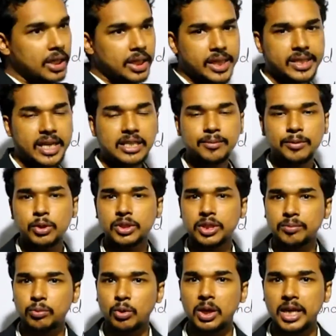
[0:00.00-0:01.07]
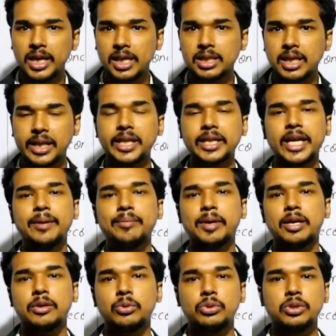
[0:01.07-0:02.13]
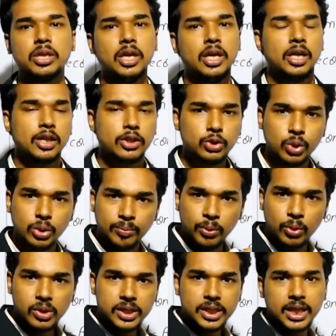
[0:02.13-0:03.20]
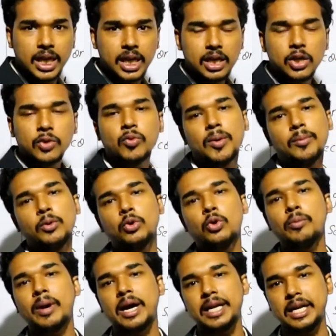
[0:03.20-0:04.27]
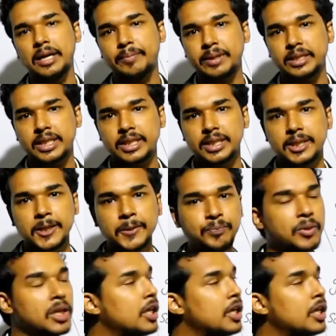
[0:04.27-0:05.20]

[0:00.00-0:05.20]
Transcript: कि ही समझो जैसे मोहल्ले का दादा टाइप का है कुछ कि जो बोल दिया वो हम लोग को मानना पड़ता है ठीक है